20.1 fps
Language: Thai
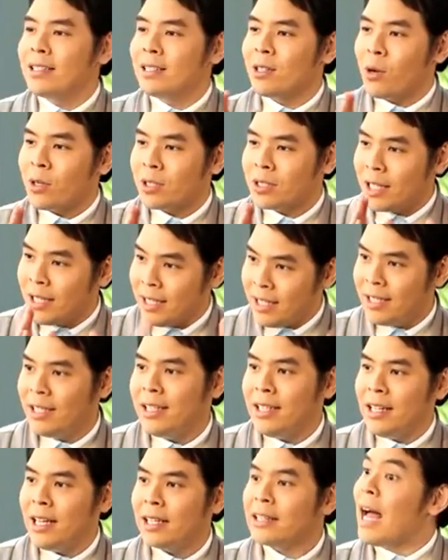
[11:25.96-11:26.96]
น 2 ชนิด
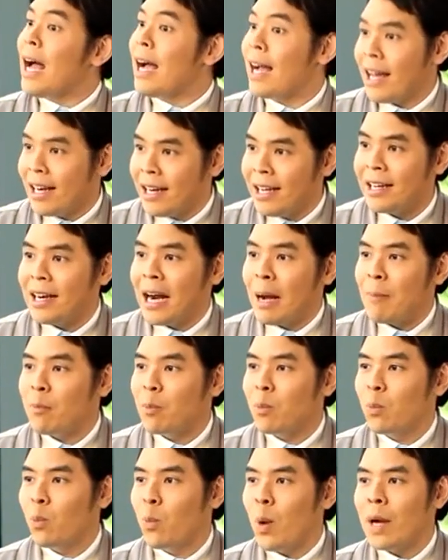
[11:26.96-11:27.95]
นี้เนี่ยต่างกันนะครับ
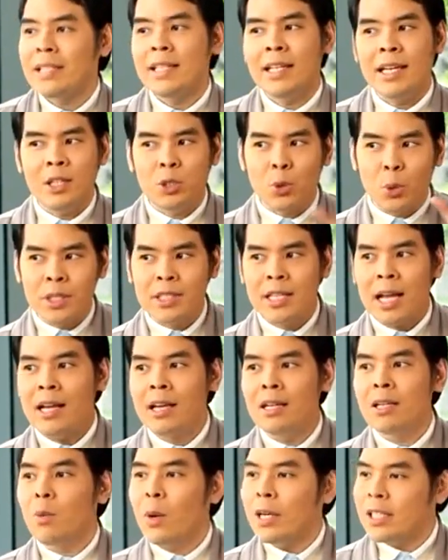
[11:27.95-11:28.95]
วัคซีนอิสุกอิสัย
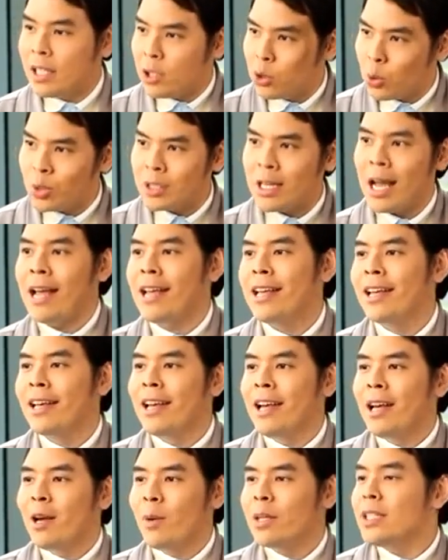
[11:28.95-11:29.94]
ก็คือวัคซีนสุกใส
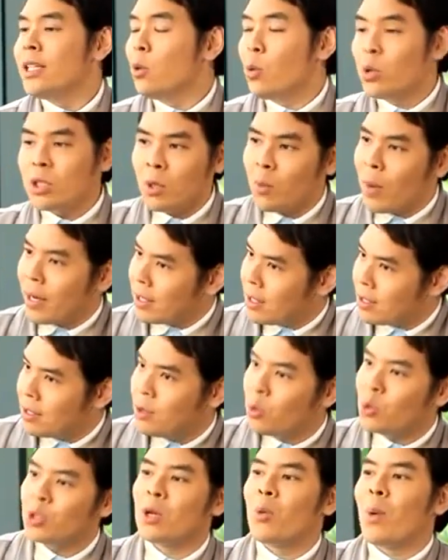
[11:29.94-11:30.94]
วัคซีนงูสวัสด์ก็คื
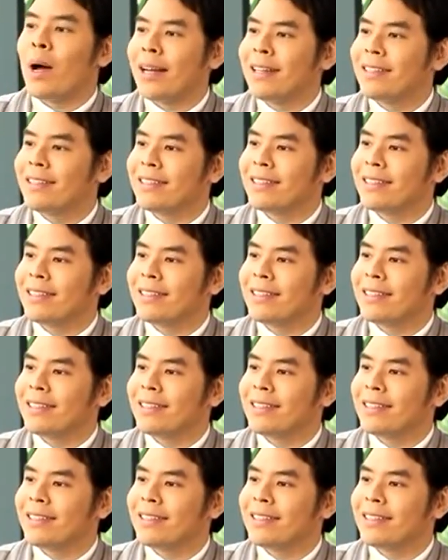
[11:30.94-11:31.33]
องูสวัสด์